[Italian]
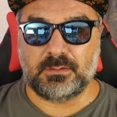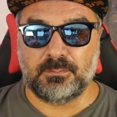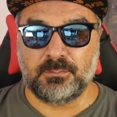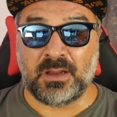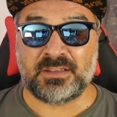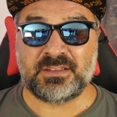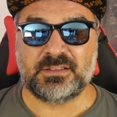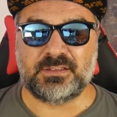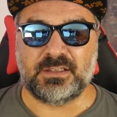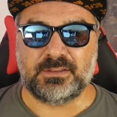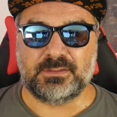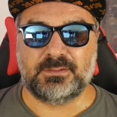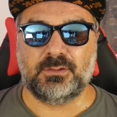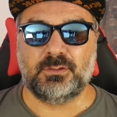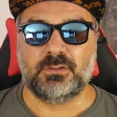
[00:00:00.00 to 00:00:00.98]

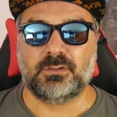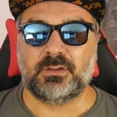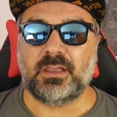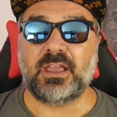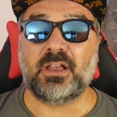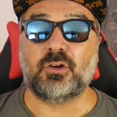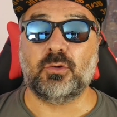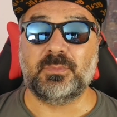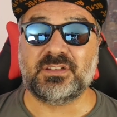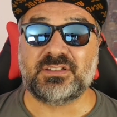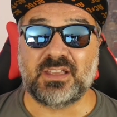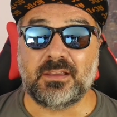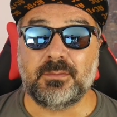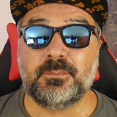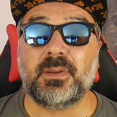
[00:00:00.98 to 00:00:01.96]
magnetizzo e come
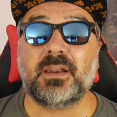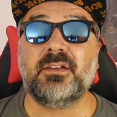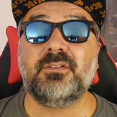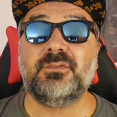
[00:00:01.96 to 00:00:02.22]
sempre